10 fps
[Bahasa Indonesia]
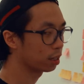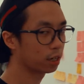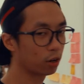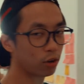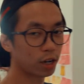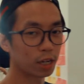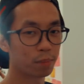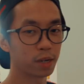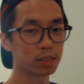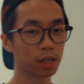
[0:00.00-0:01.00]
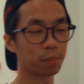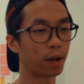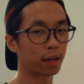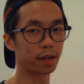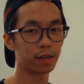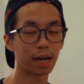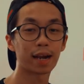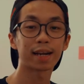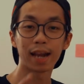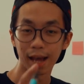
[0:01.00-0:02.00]
dia adalah orang yang paling sering pakai.
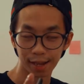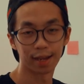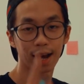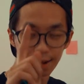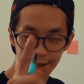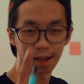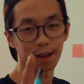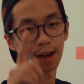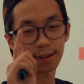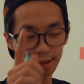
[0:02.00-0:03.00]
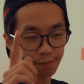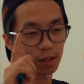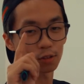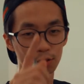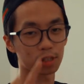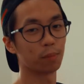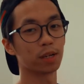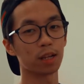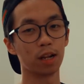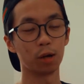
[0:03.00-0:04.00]
Karena ya, karena. Karena faktor
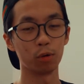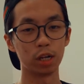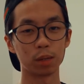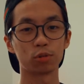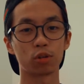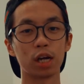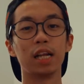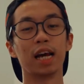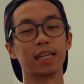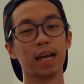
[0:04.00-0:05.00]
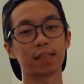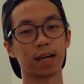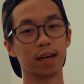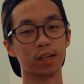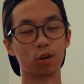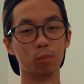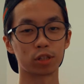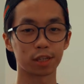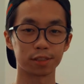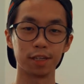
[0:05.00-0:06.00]
utamanya adalah William suka ngilangin data di
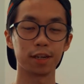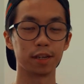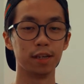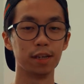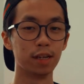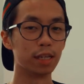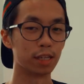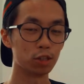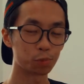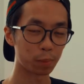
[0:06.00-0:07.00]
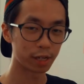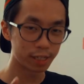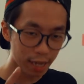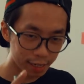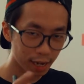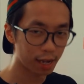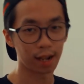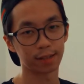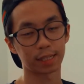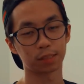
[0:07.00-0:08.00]
komputernya sendiri. Jadi supaya menghindari
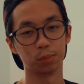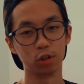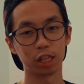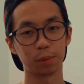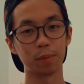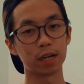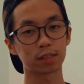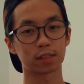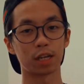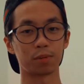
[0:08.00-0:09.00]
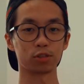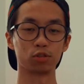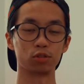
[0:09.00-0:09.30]
hal-hal tersebut, lebih baik setiap langsung